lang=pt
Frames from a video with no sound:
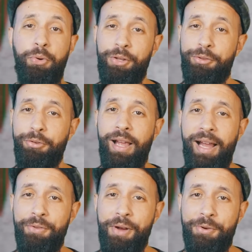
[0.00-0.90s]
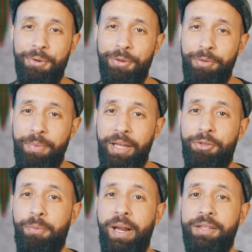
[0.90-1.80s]
Por outro lado, a Colômbia
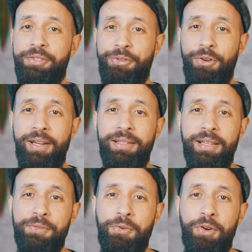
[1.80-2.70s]
entrou para a história das